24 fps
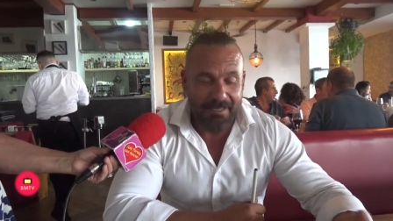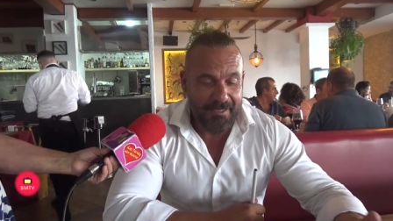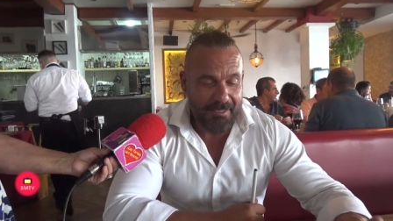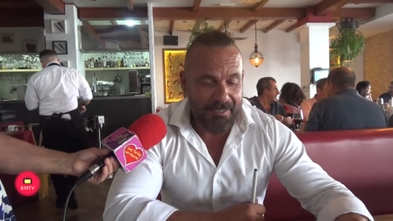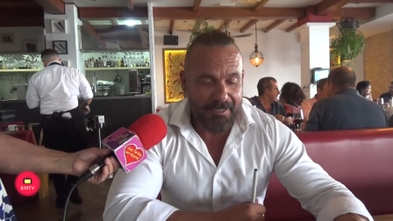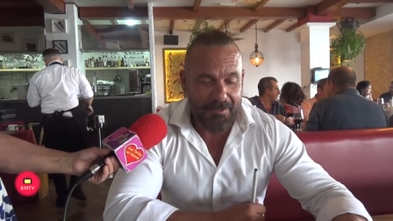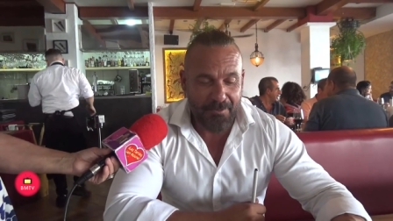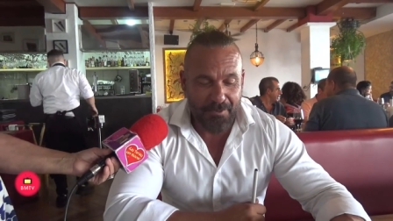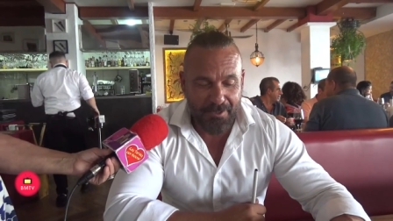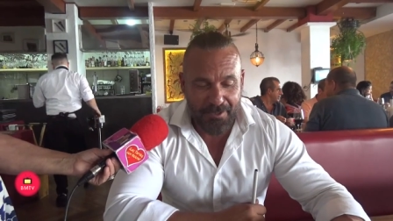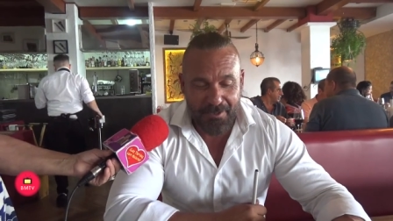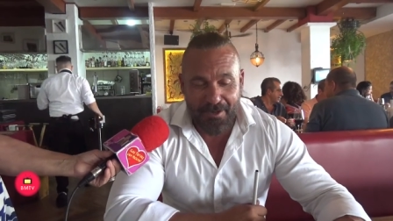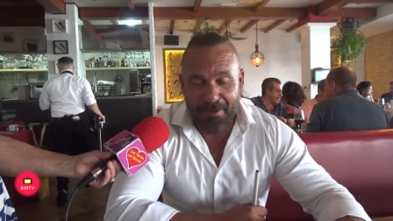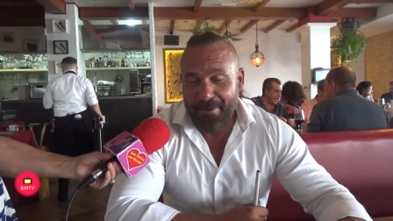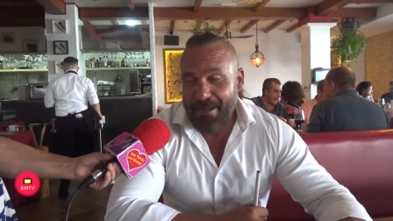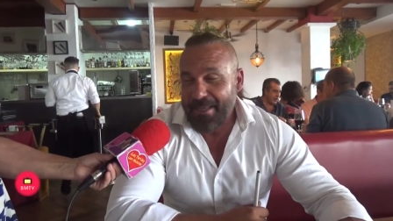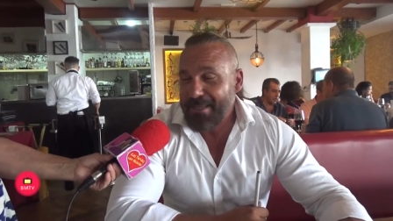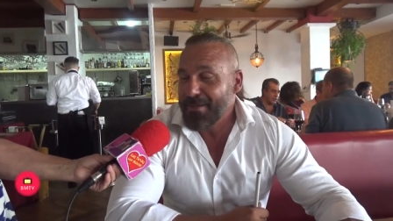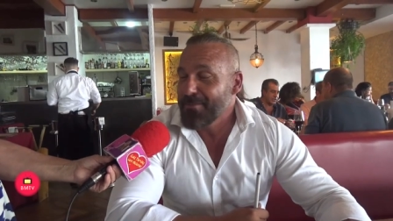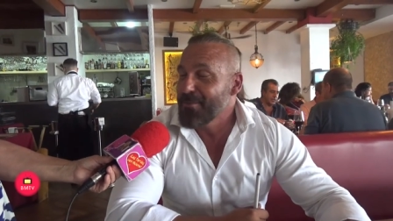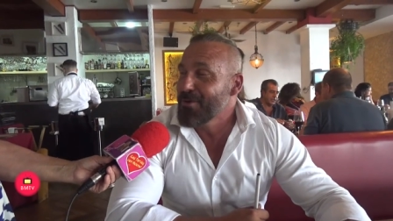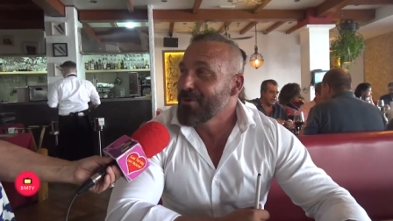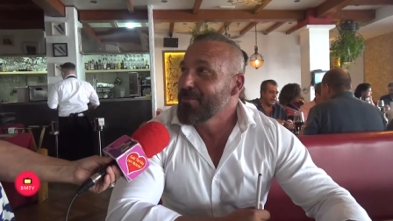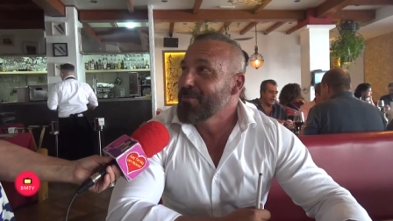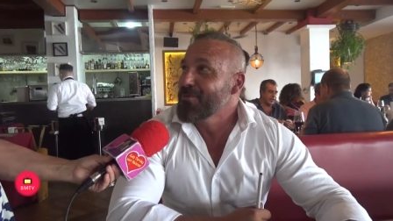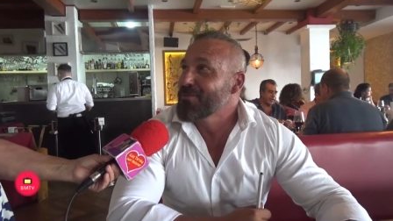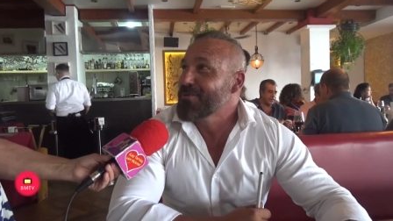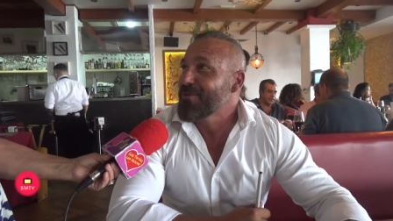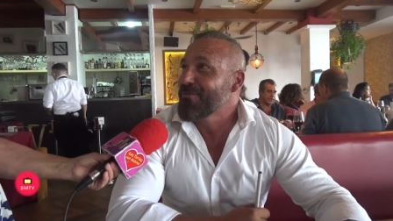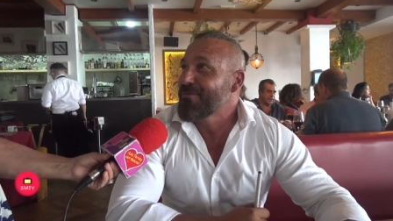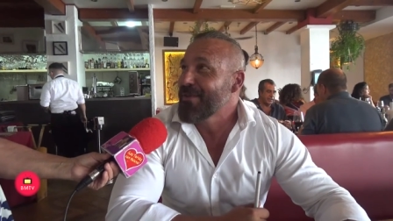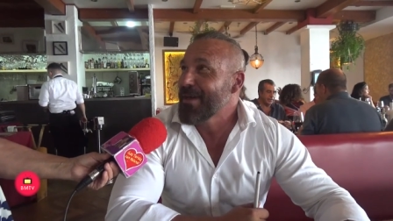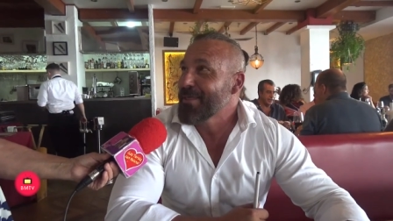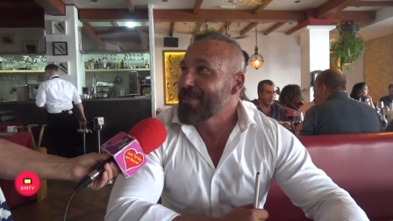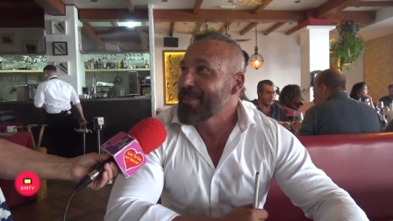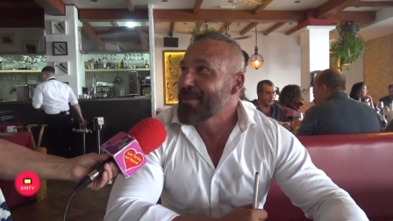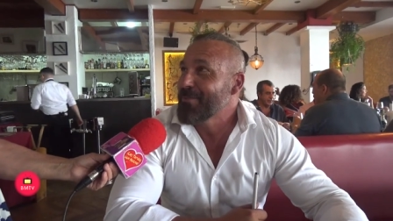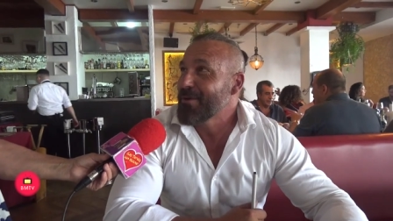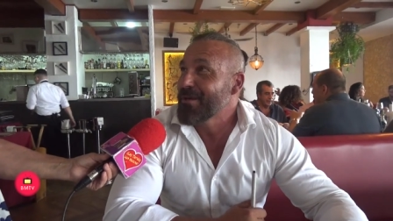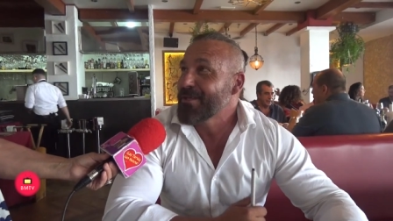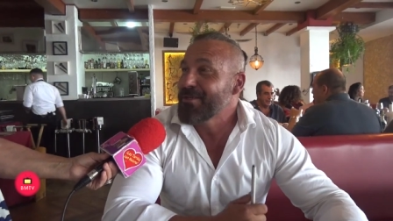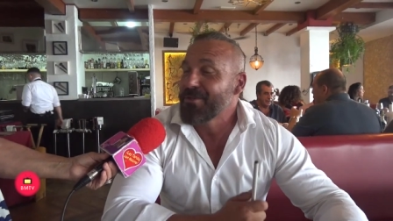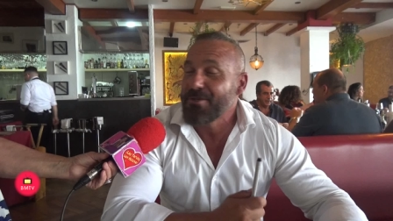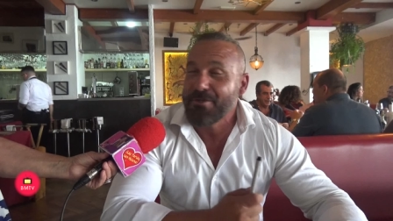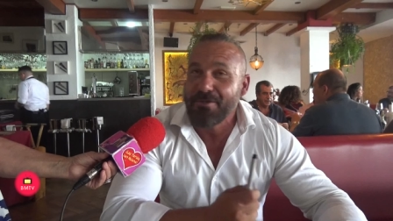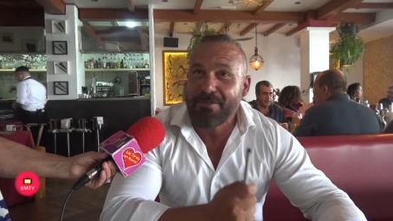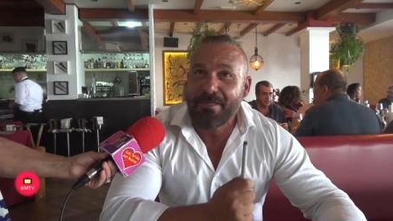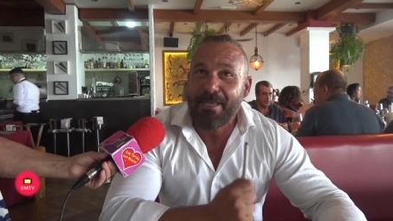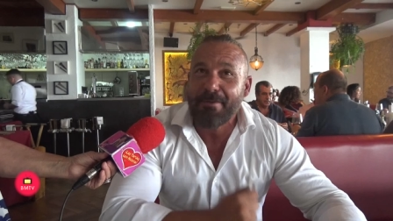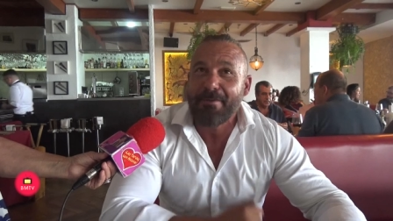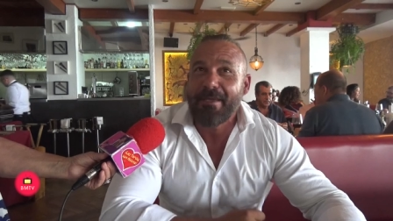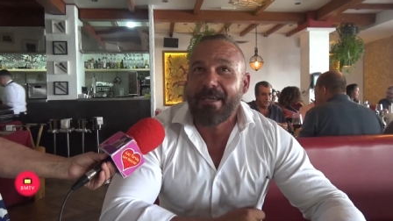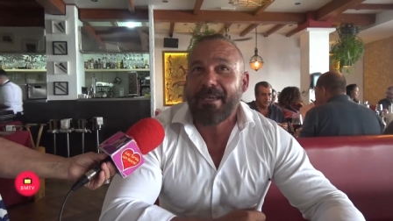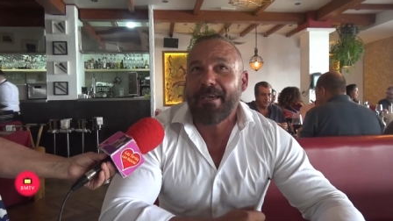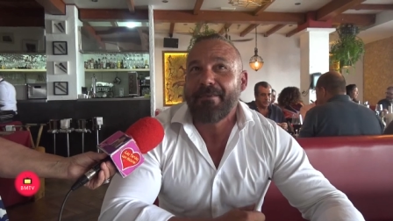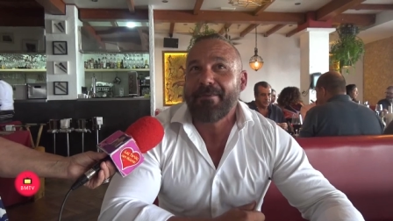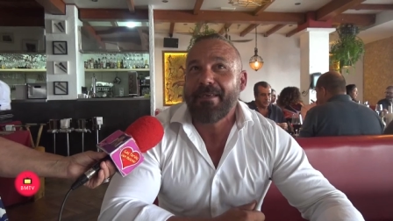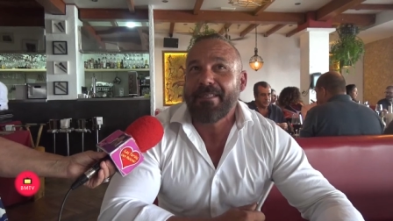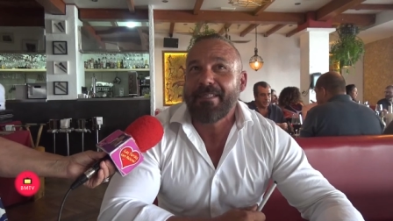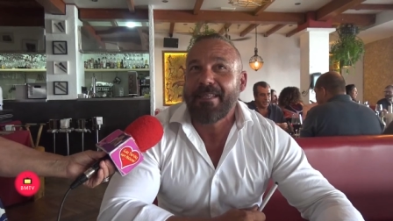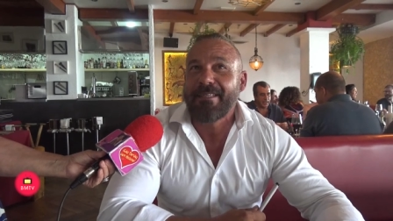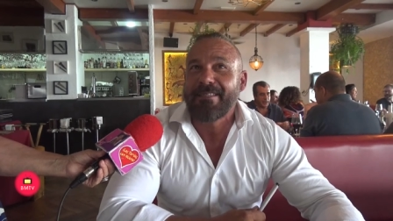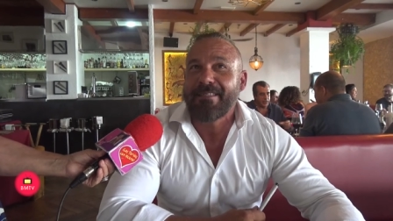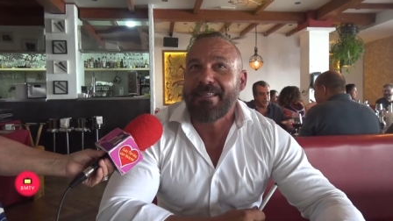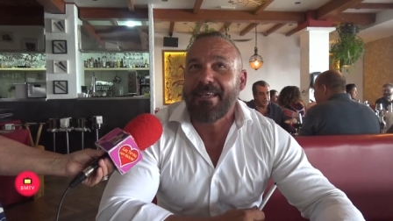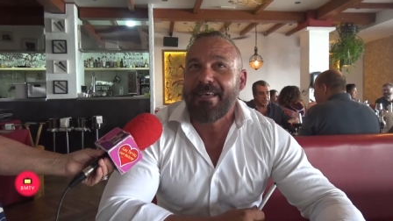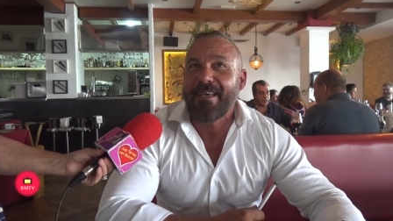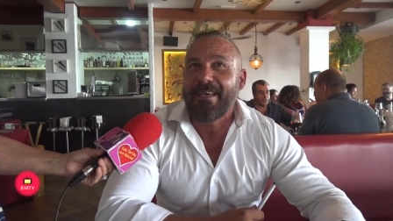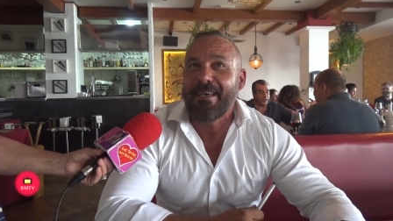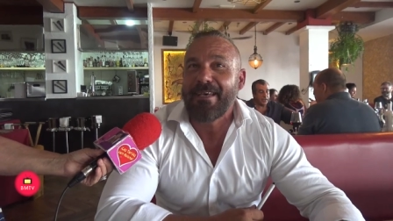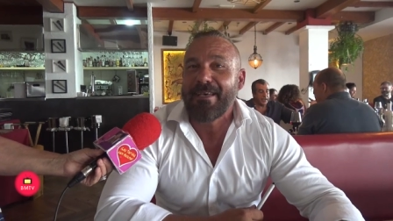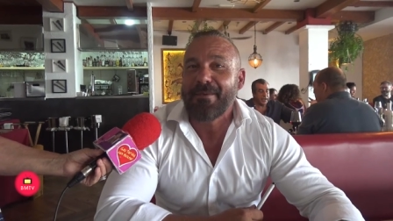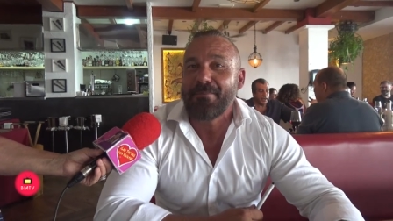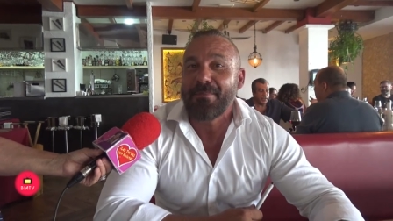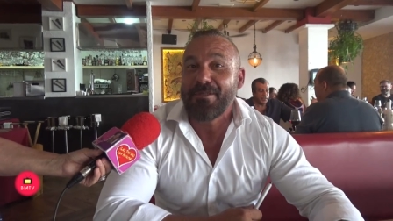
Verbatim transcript: y bueno, la verdad que me lo puso fácil, porque yo no sabía que había tanta